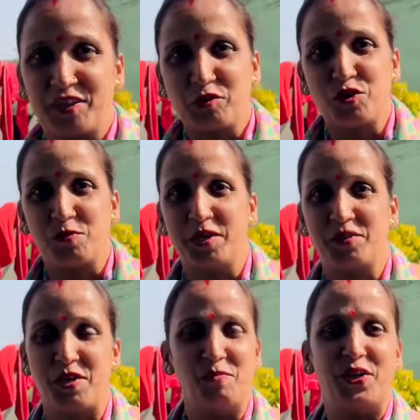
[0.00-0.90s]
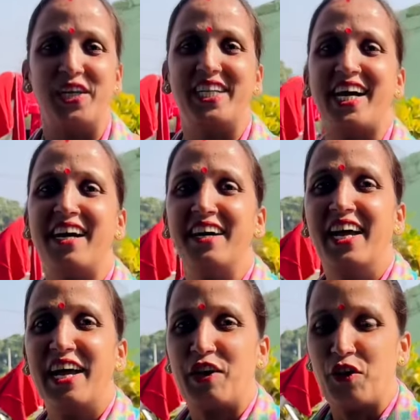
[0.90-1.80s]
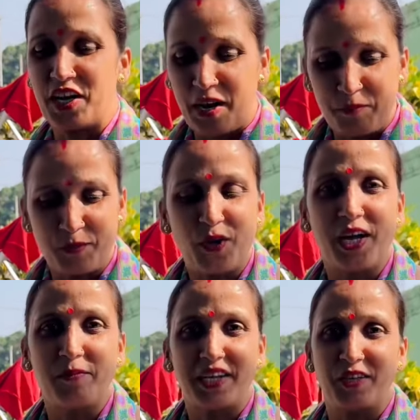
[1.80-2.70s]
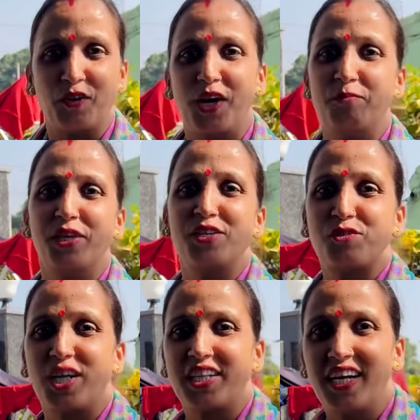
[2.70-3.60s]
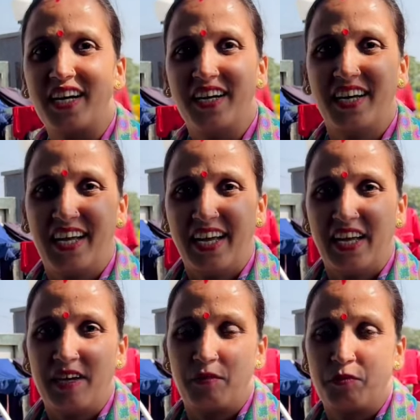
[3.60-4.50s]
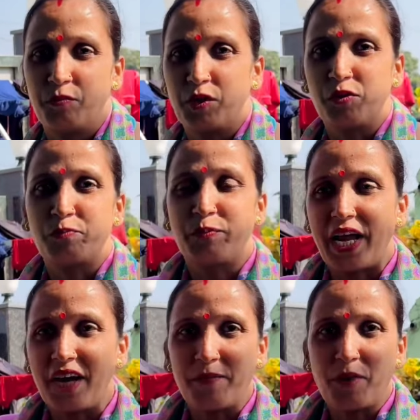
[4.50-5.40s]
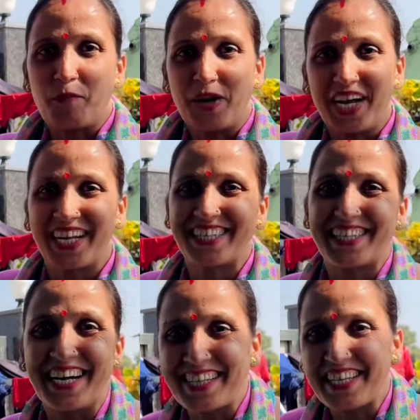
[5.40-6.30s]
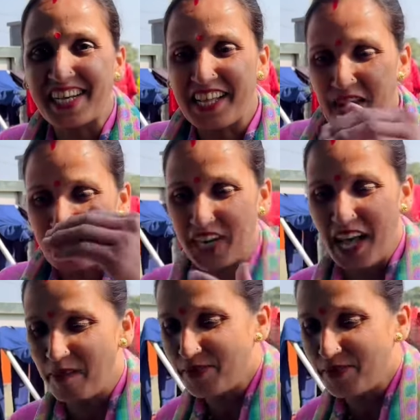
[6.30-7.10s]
तो कुछ भी संभव नहीं था क्योंकि हमको एक बार धोखा मिल चुका था हाँ तो, तो बड़ी मुश्किलों से चढ़ते चढ़ते हम धड़ाम